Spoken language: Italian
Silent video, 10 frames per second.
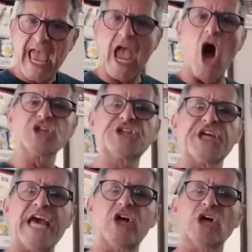E
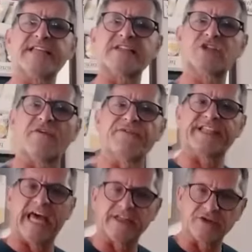oggi che cosa sto
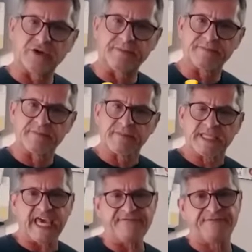vedendo?
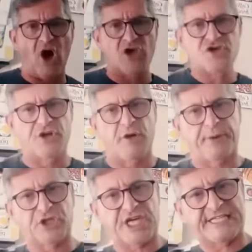Che
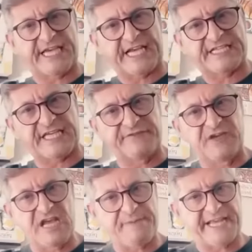vogliono processare a
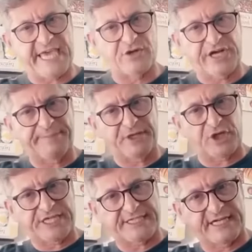Salvini perché hanno
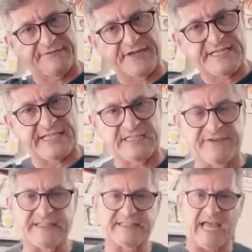capito che Salvini sta
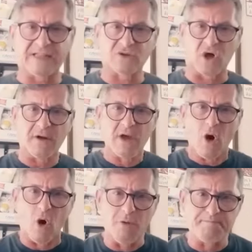diventando
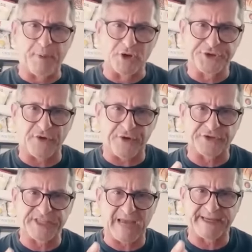un punto
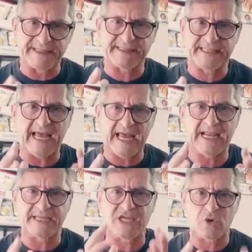
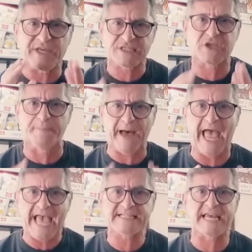fondamentale di questo
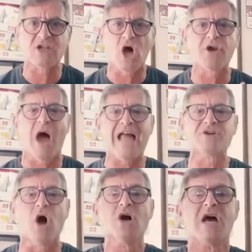paese e loro
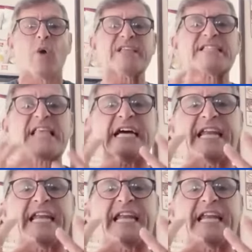hanno questa